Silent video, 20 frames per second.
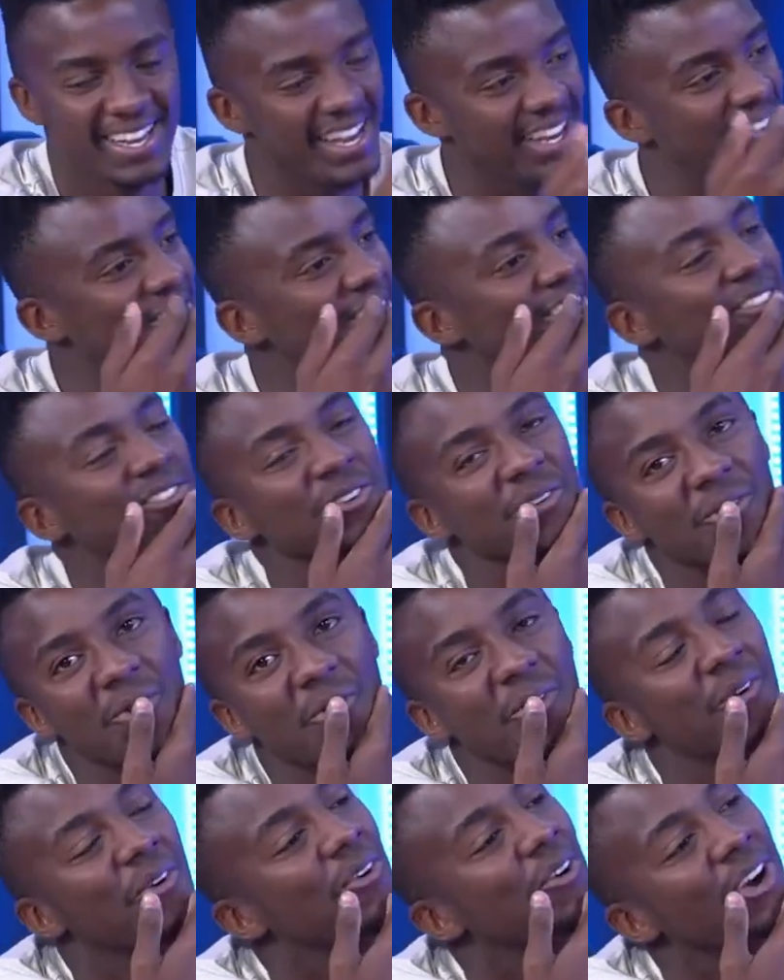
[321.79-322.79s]
às vezes
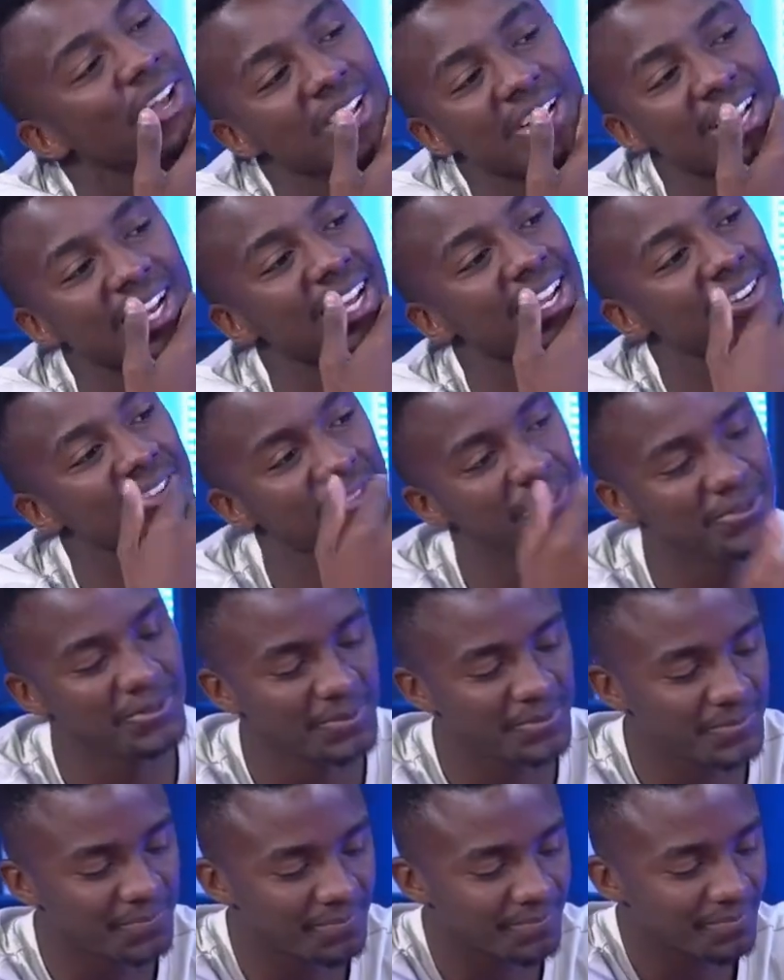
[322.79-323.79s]
eu olho lá
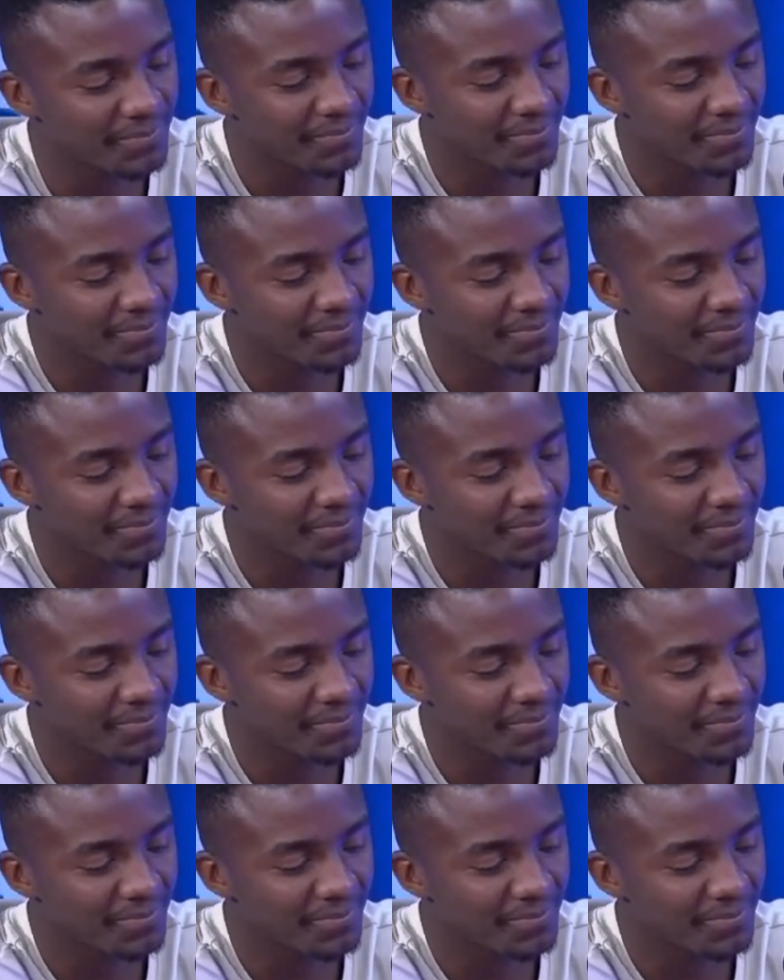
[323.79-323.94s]
no,